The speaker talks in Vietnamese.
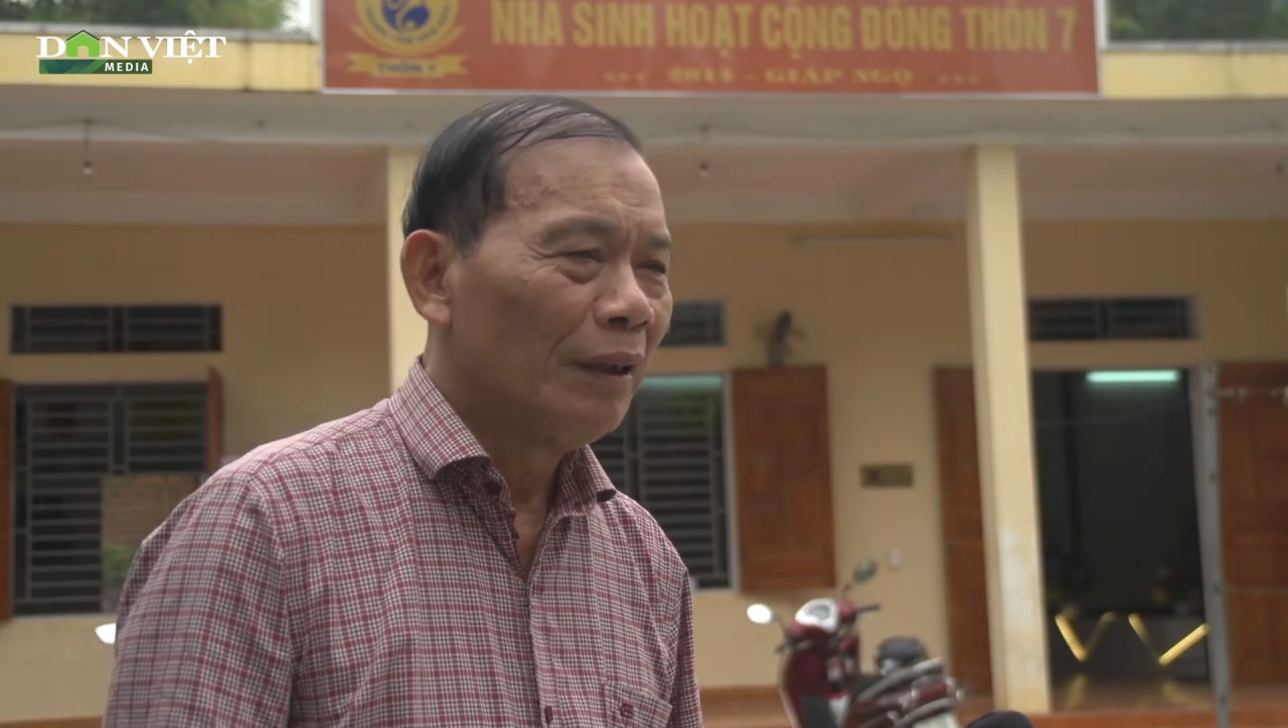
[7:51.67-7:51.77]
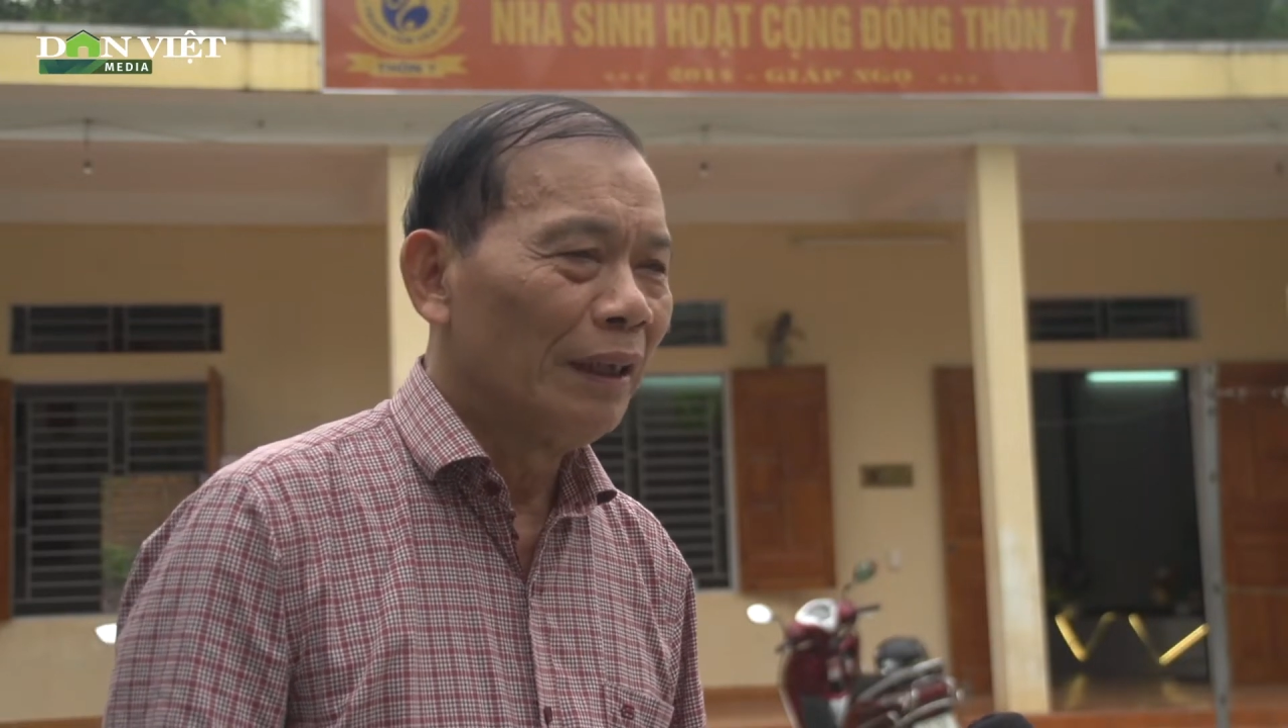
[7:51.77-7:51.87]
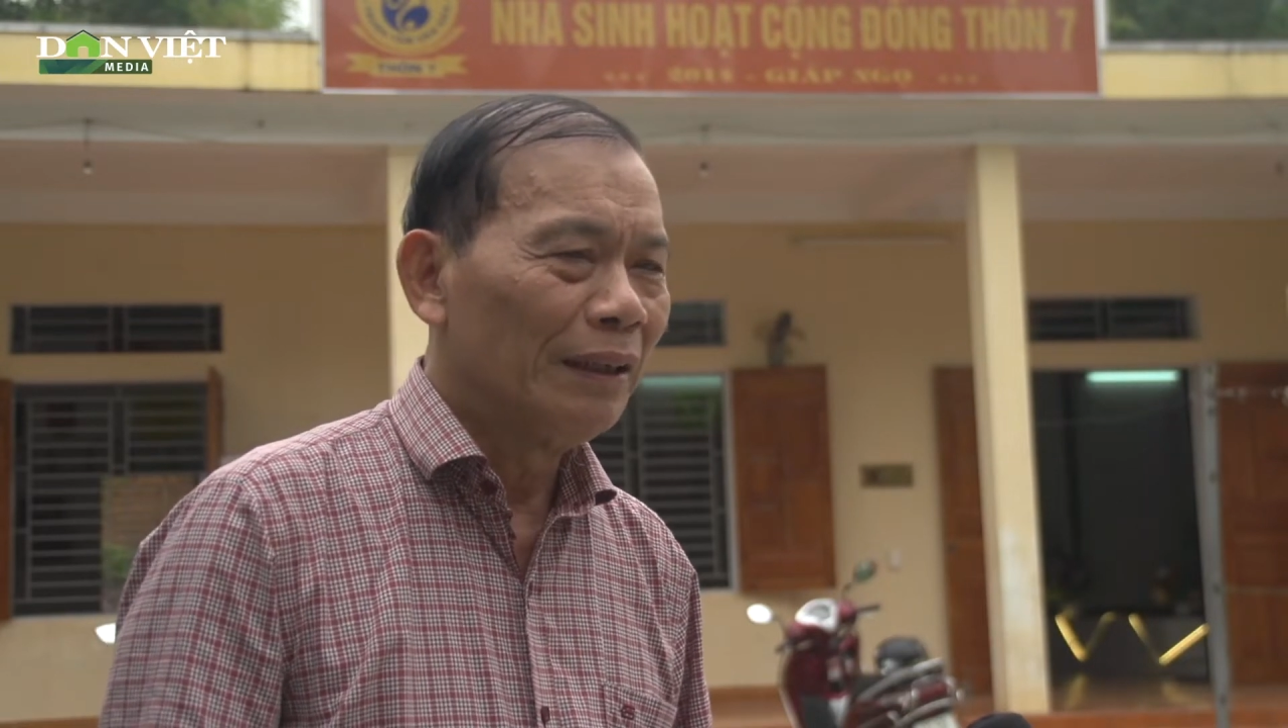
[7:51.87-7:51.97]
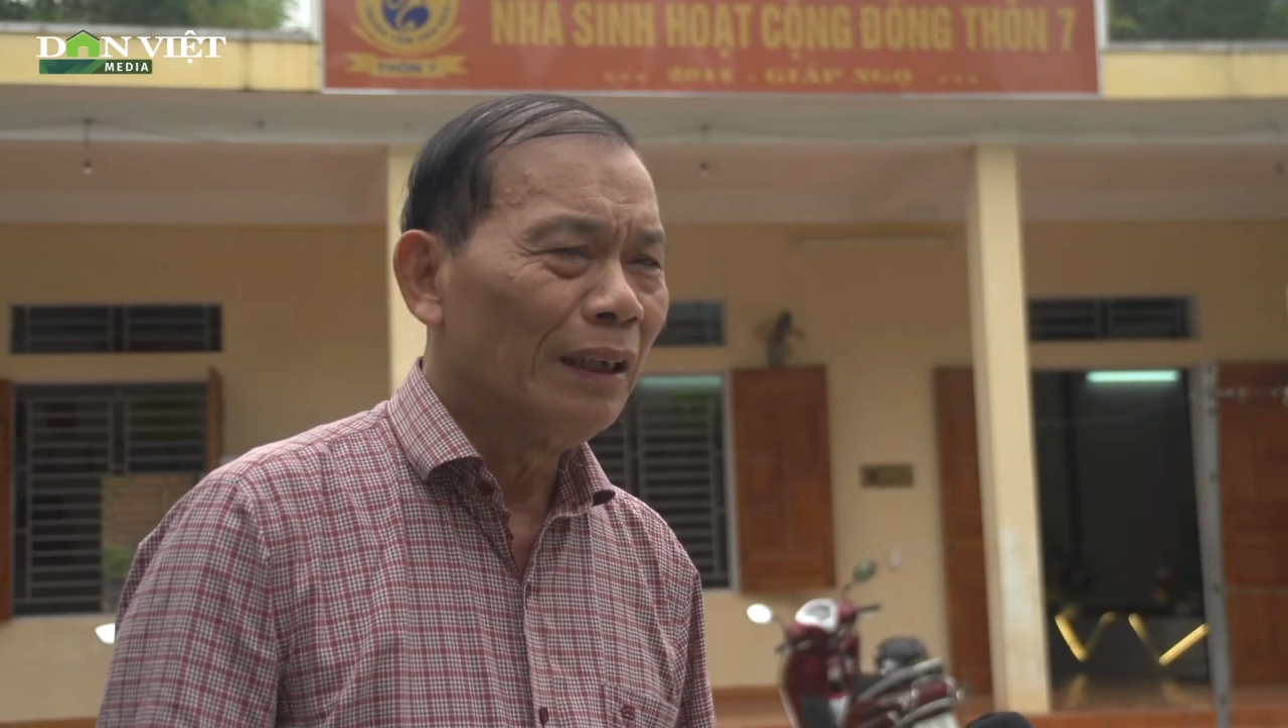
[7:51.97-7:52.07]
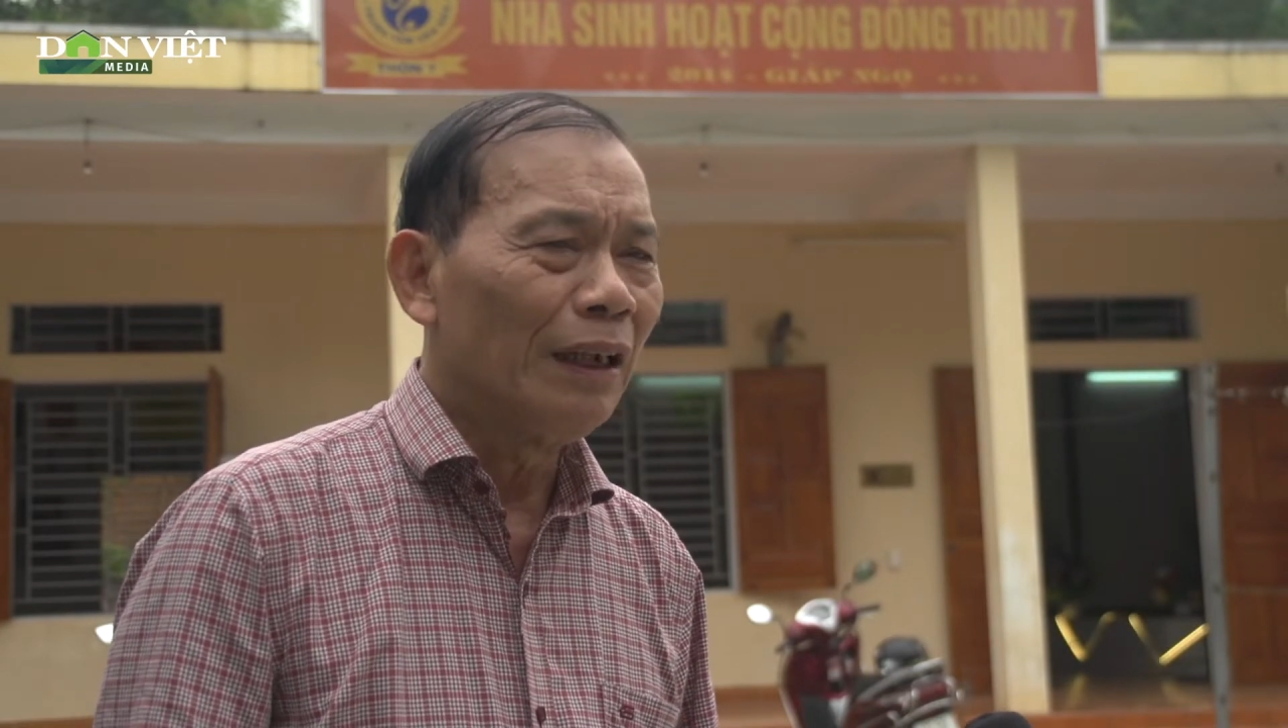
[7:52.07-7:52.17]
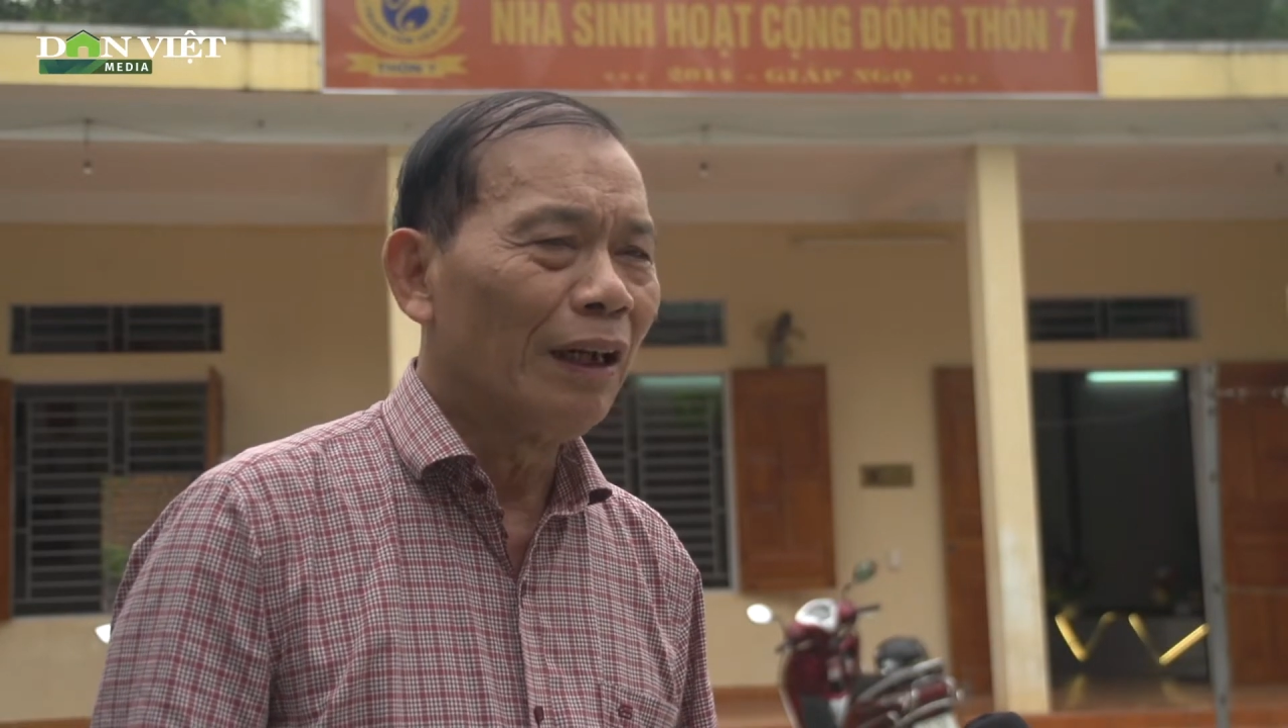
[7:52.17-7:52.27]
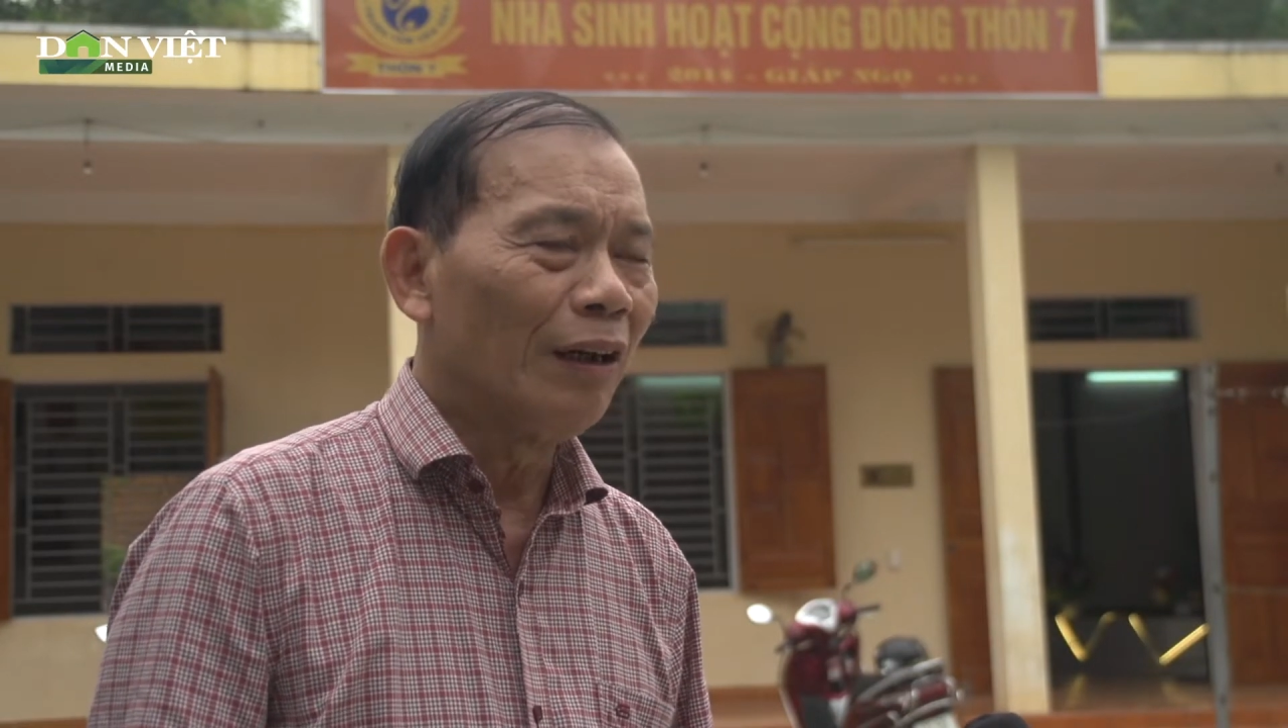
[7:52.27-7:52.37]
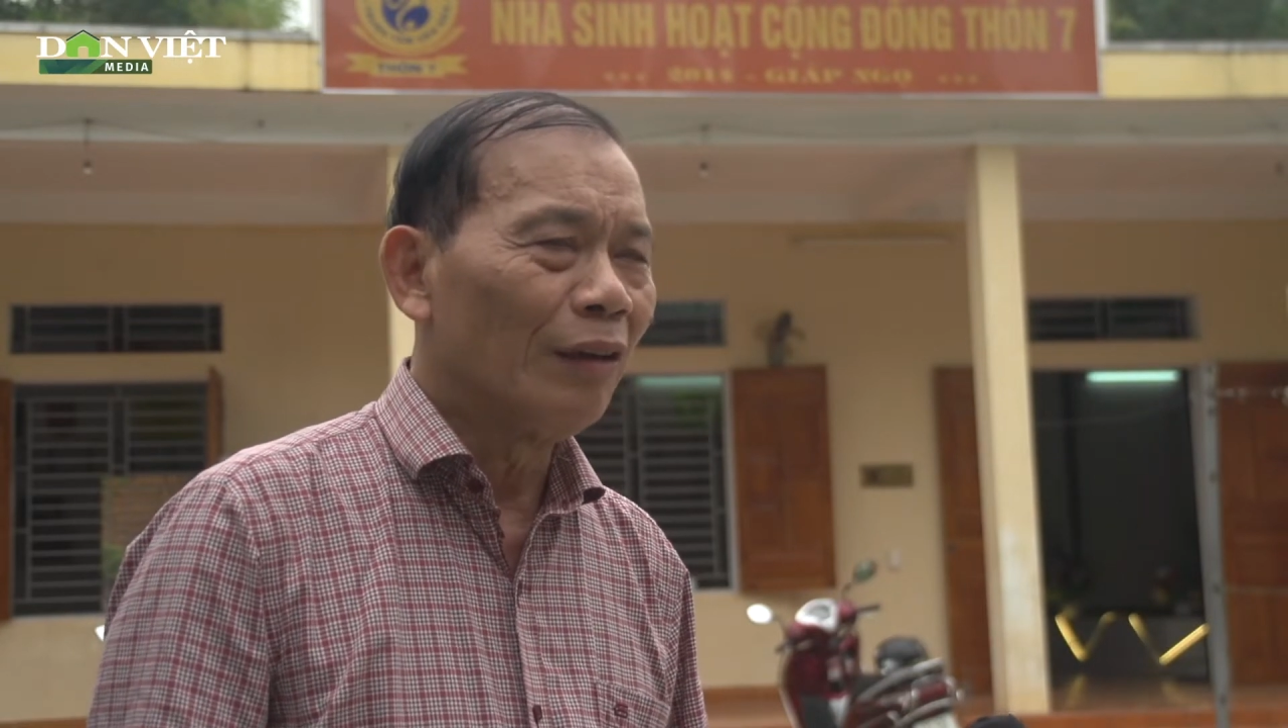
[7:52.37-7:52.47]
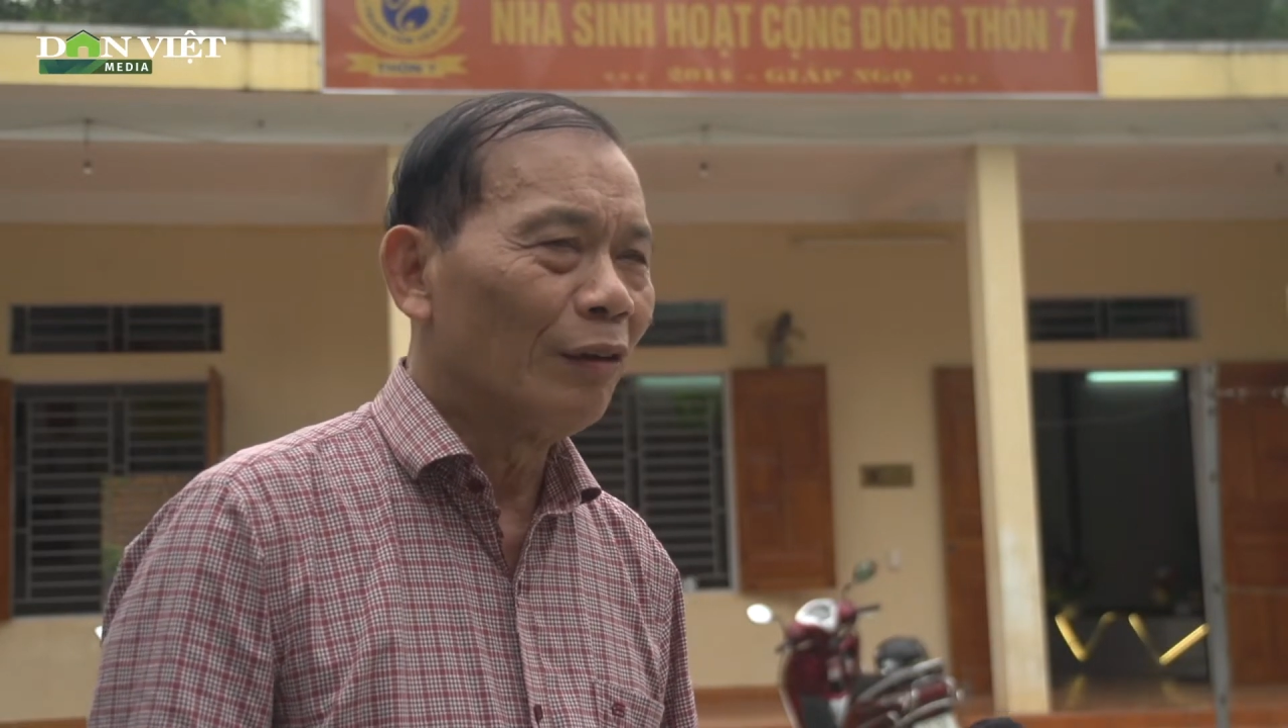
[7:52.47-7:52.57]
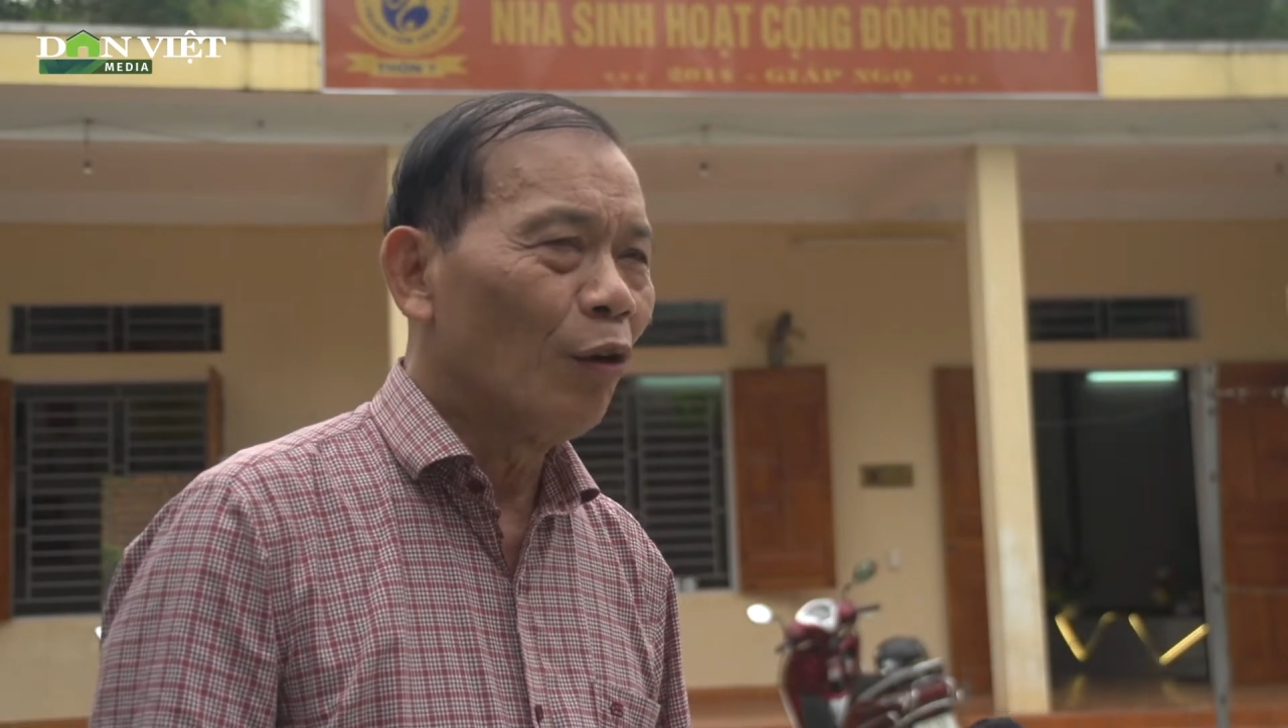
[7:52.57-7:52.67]
thì rất
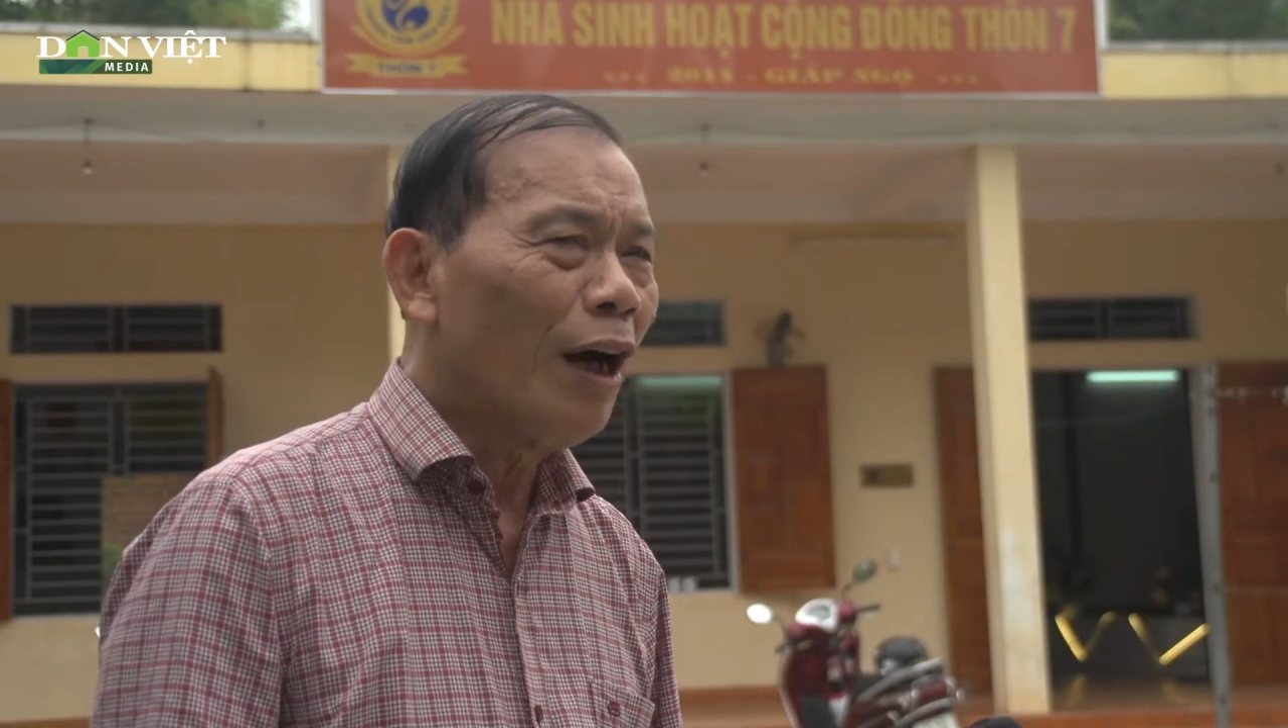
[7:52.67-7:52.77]
là